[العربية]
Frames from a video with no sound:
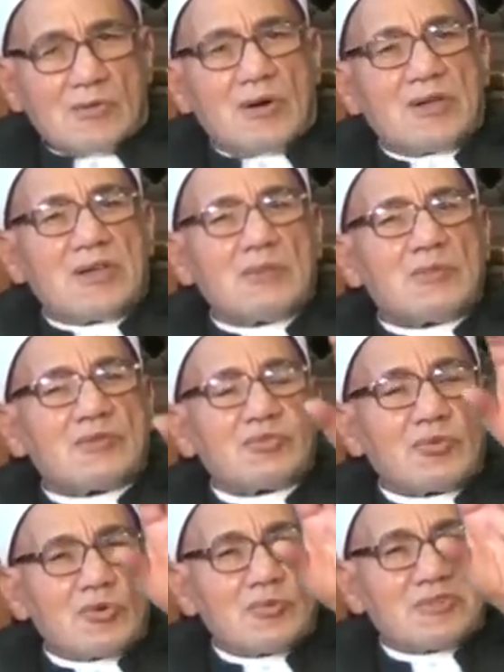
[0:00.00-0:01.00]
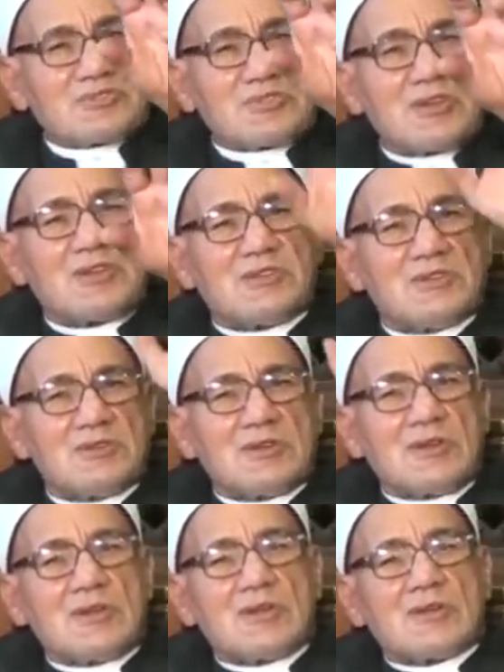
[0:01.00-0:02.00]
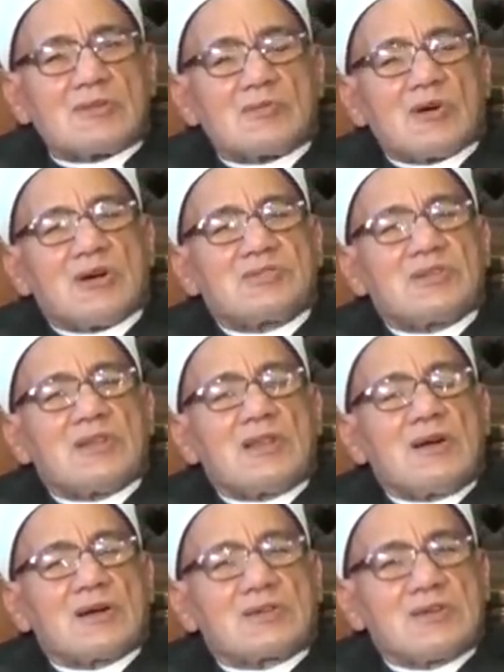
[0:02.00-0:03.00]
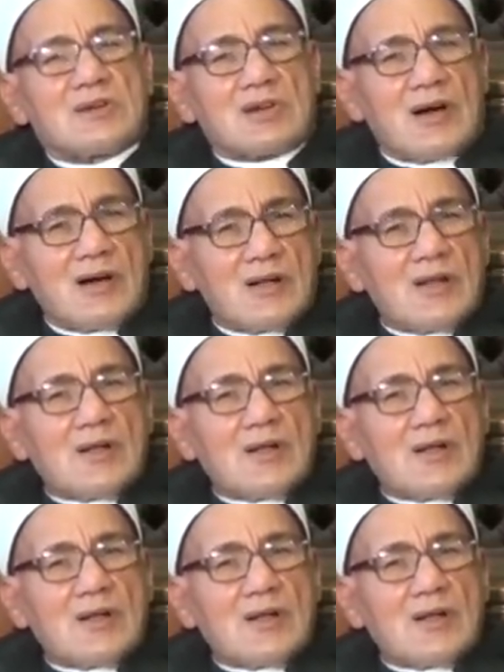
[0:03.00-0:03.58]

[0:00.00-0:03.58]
وهي المفهوم الذهني وعندنا الحقيقة